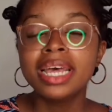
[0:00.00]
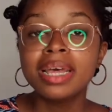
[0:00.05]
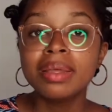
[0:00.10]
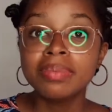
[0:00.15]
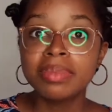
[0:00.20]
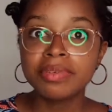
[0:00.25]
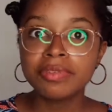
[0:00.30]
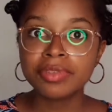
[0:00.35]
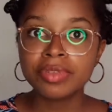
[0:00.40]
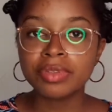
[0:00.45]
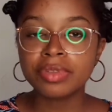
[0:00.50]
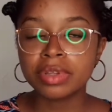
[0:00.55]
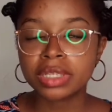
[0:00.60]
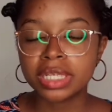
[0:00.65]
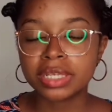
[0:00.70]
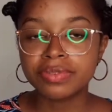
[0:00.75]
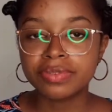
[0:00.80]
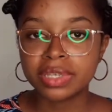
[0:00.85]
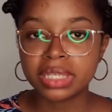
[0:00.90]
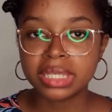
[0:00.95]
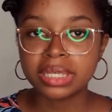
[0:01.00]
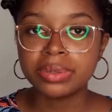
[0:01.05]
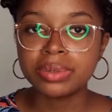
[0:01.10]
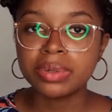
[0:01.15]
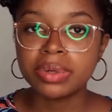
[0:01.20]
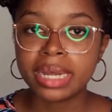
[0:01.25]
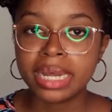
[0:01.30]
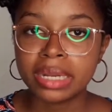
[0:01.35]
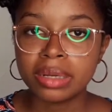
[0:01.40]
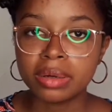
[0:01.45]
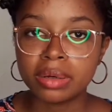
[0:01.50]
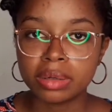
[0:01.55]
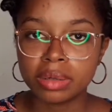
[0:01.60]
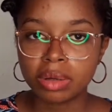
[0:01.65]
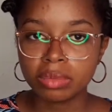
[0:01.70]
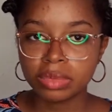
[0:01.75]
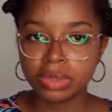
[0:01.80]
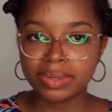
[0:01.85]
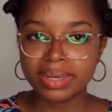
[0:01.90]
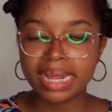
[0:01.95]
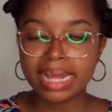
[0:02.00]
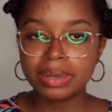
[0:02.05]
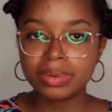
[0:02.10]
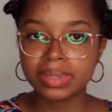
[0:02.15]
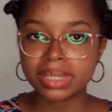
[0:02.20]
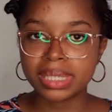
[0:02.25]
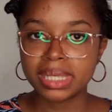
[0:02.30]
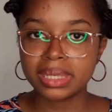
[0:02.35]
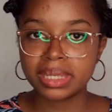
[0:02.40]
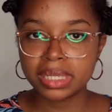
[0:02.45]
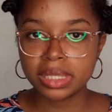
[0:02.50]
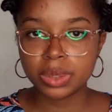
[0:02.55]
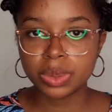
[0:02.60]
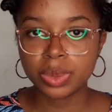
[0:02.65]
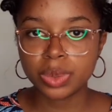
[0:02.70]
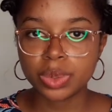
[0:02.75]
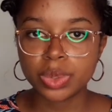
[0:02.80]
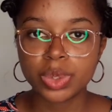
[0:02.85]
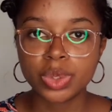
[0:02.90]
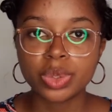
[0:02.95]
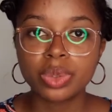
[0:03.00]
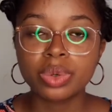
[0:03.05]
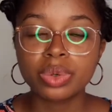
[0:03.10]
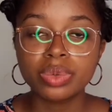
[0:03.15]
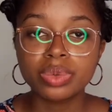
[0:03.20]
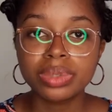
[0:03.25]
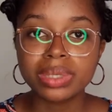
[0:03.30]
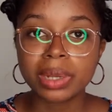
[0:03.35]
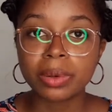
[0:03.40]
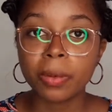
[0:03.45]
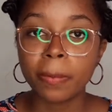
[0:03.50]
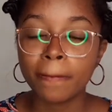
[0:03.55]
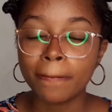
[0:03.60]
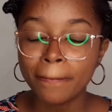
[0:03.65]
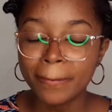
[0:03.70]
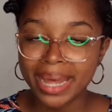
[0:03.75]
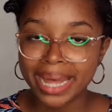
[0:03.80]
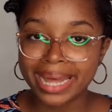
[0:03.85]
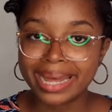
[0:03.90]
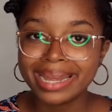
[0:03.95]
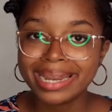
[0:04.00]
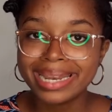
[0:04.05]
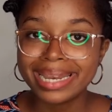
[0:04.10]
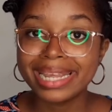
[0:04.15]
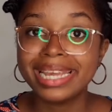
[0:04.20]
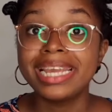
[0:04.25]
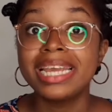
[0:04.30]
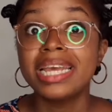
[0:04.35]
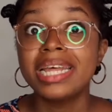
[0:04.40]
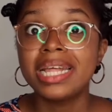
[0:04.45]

Bienvenue dans cette vidéo. Alors, comme je l'ai annoncé en introduction, nous allons parler